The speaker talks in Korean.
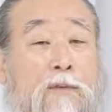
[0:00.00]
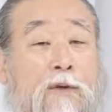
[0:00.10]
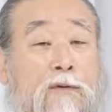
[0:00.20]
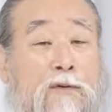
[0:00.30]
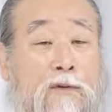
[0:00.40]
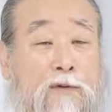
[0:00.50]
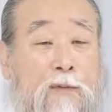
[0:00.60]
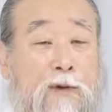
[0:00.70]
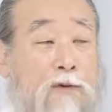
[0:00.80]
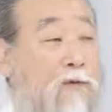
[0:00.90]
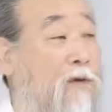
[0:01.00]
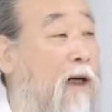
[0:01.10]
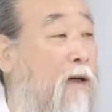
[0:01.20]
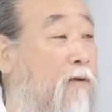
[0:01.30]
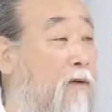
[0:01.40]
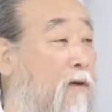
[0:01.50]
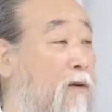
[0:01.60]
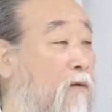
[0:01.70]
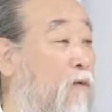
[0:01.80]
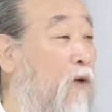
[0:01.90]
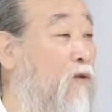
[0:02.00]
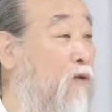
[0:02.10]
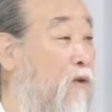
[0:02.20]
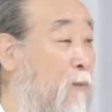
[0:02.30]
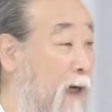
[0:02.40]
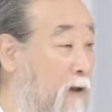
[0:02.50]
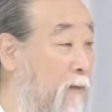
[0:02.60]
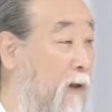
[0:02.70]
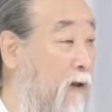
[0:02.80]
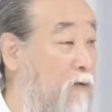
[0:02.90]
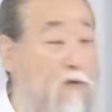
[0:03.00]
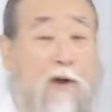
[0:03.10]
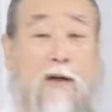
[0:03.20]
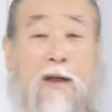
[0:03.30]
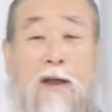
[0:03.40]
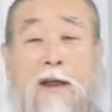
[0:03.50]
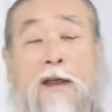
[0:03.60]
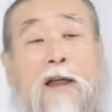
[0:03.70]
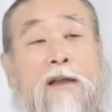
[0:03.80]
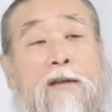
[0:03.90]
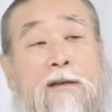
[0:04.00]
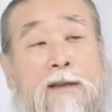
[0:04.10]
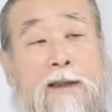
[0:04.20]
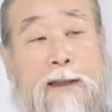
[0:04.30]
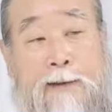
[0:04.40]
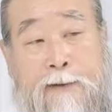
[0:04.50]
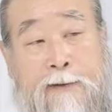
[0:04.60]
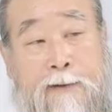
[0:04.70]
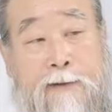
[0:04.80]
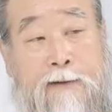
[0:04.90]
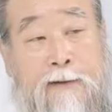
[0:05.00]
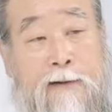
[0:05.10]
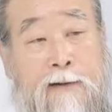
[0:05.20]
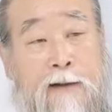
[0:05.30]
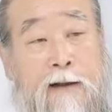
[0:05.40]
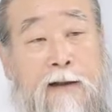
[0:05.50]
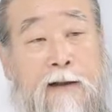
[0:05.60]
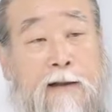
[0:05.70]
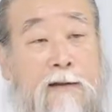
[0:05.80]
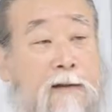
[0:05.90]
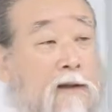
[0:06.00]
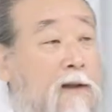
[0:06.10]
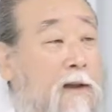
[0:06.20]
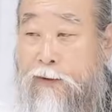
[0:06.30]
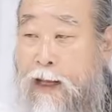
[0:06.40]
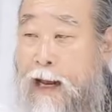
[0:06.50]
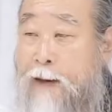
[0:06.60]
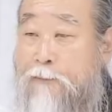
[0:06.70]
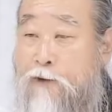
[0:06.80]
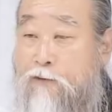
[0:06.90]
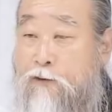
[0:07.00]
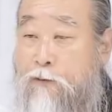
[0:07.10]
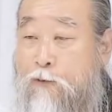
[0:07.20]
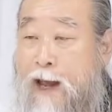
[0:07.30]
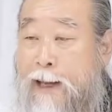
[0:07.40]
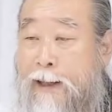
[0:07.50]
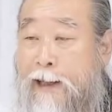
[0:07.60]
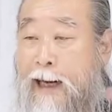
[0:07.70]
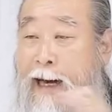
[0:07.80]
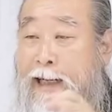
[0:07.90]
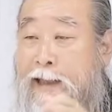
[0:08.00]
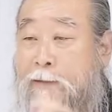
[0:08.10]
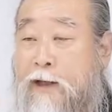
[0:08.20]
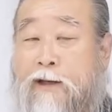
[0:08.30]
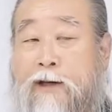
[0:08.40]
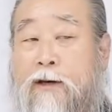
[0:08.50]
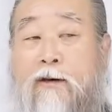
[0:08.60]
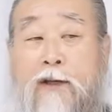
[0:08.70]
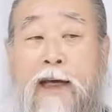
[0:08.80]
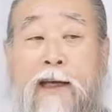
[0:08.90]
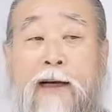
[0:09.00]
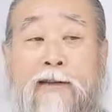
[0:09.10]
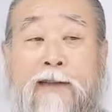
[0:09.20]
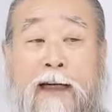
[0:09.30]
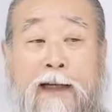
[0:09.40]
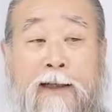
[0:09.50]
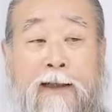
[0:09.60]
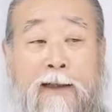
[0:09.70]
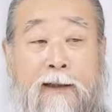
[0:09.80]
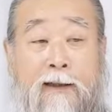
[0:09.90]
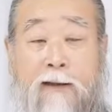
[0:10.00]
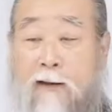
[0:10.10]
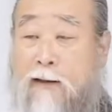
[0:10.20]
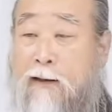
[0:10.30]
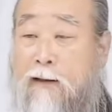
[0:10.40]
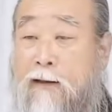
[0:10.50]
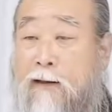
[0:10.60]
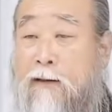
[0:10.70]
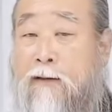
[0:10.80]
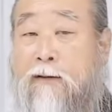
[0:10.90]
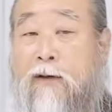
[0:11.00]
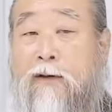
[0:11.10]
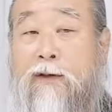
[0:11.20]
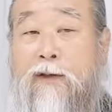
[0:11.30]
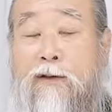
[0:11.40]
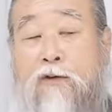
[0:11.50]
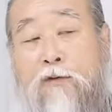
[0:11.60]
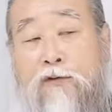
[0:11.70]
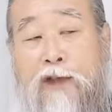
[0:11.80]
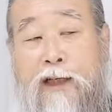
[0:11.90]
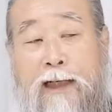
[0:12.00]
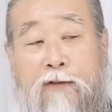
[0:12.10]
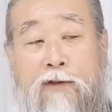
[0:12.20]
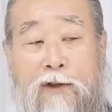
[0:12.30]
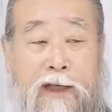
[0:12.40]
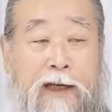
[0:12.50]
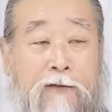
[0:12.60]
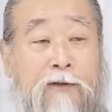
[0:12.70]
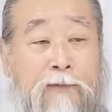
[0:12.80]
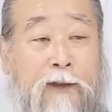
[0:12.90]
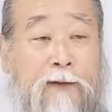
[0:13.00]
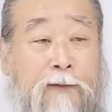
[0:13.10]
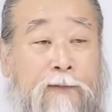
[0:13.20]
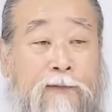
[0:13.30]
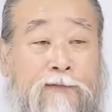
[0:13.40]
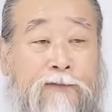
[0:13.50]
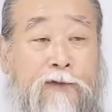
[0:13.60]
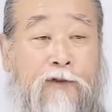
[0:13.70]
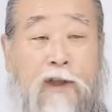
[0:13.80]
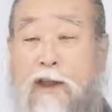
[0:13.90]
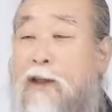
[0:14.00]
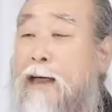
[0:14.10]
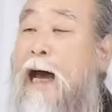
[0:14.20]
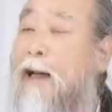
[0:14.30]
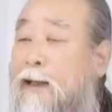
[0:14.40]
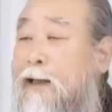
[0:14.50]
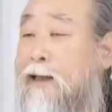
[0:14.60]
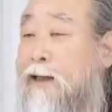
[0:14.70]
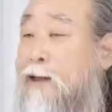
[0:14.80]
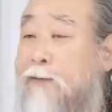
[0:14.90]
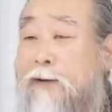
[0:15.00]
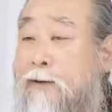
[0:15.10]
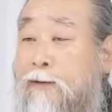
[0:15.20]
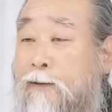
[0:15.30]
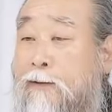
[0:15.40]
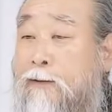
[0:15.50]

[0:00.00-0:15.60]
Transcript: 미국서 좀 얻으러 가고 원조를 받으며 운용하고 이랬던 시대거든요. 그래서 대한민국을 왜 하느님이 그렇게 어렵게 해놨더냐. 너희들을 교육시키려고 어렵게 해놓은 겁니다. 우리 이걸 알아야 돼. 이제부터는.